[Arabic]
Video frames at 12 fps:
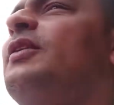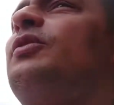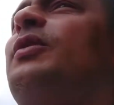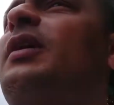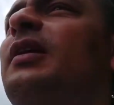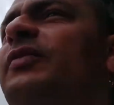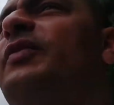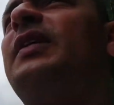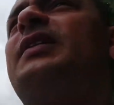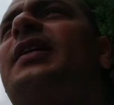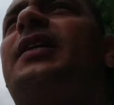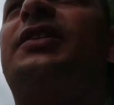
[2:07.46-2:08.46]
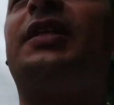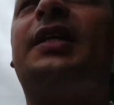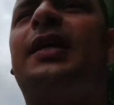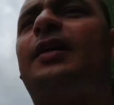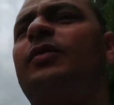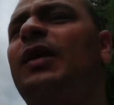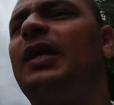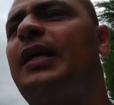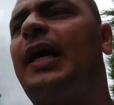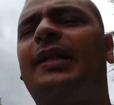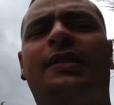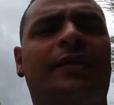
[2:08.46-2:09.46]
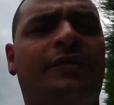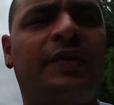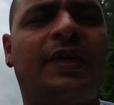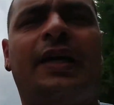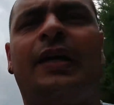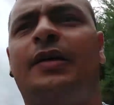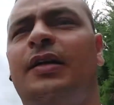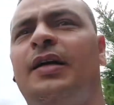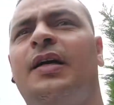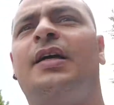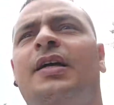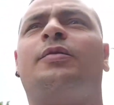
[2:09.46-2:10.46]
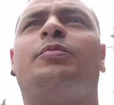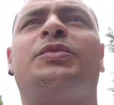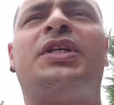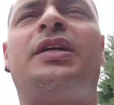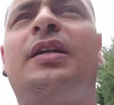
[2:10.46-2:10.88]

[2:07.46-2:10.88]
تورني فيس عشرين ولا نعدي فيه مج...